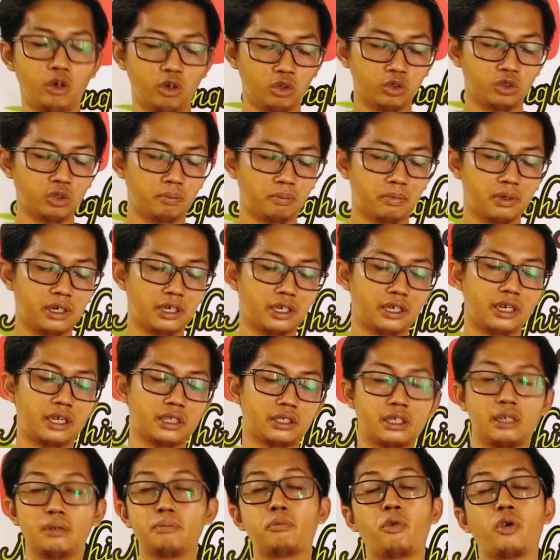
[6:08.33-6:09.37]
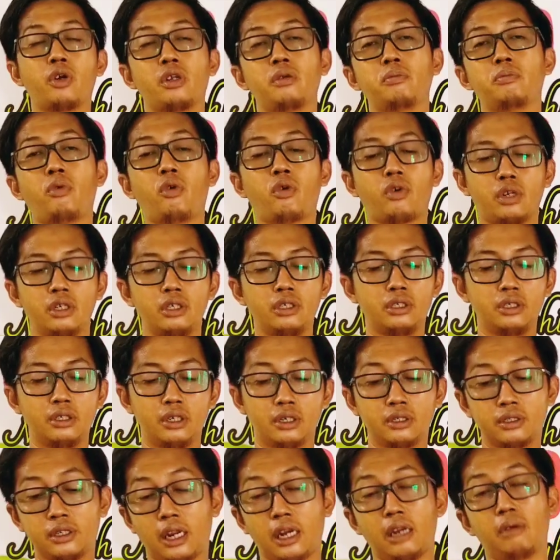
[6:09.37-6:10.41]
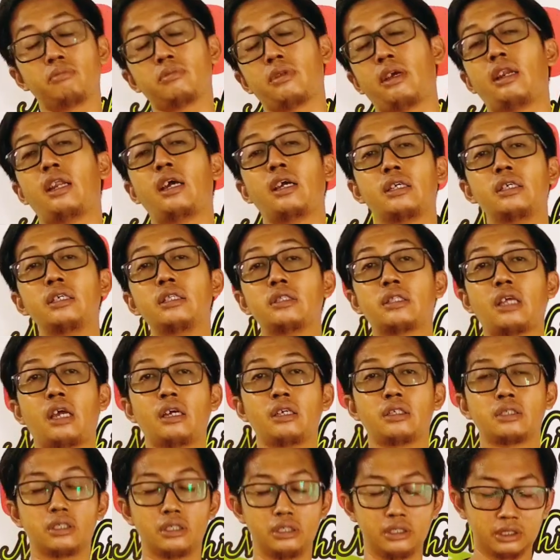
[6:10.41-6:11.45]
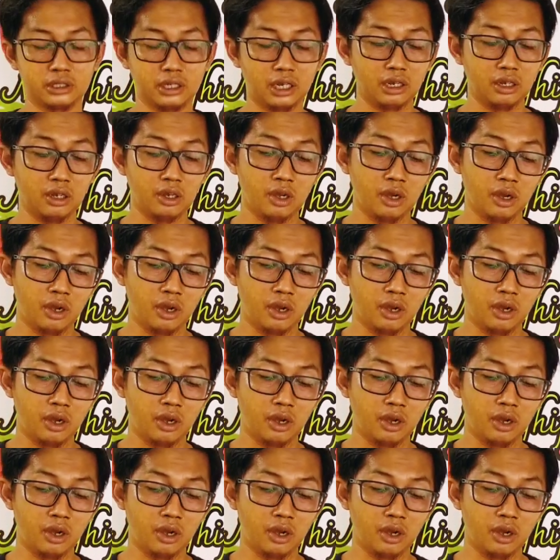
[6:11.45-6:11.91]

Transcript: untuk meningkatkan pori-pori dalam tanah kita sehingga